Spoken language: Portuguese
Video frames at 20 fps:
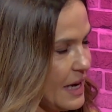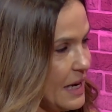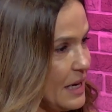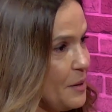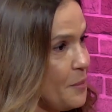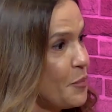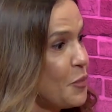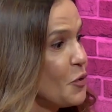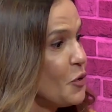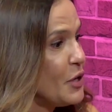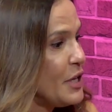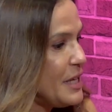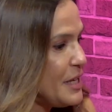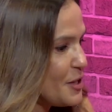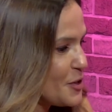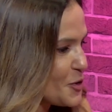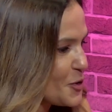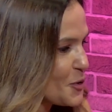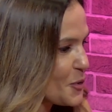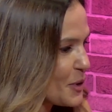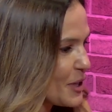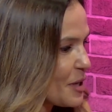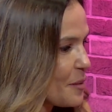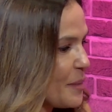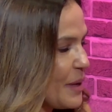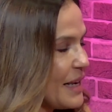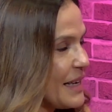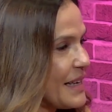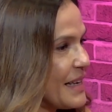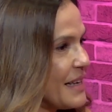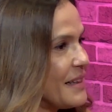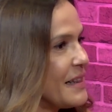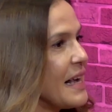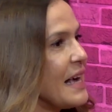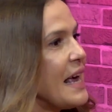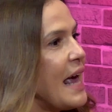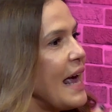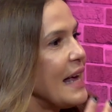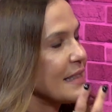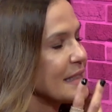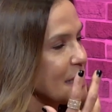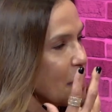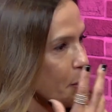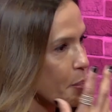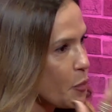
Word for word: E por isso também que essa